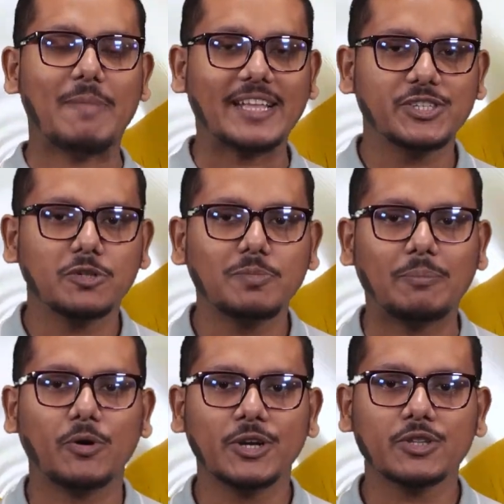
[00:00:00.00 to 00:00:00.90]
ম্যাচিউর
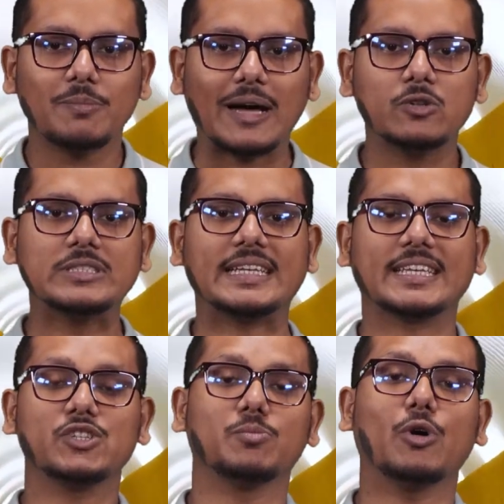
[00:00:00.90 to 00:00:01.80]
বা পরিণত মানুষদের
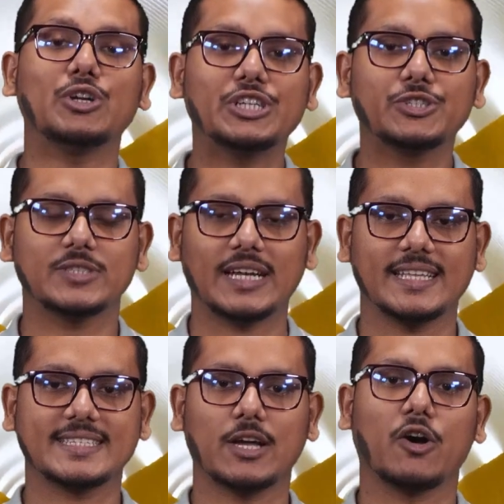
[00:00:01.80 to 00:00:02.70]
কিছু বৈশিষ্ট্য
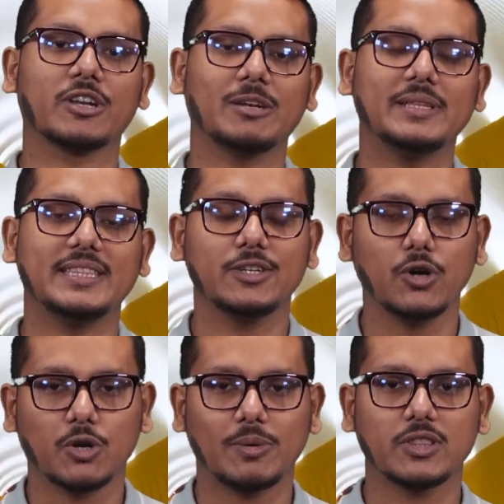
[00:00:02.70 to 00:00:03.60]
জানিয়েছে অন্যের ভিত্তিক
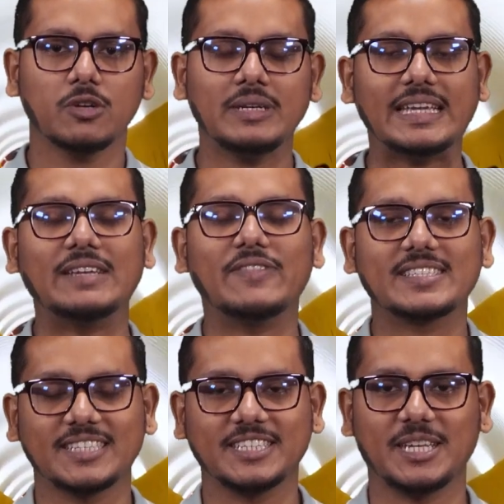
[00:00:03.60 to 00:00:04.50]
গণমাধ্যম
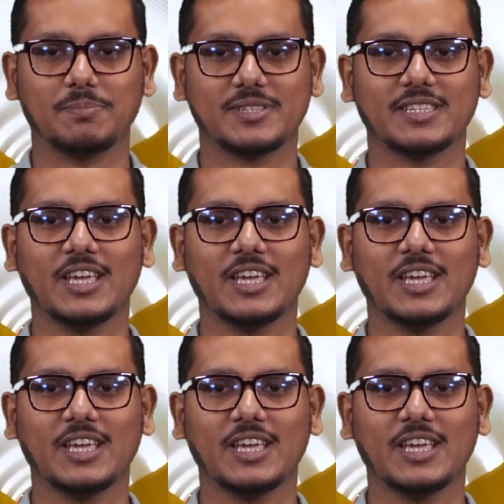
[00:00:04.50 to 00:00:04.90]
ইনভেস্টিং টিপস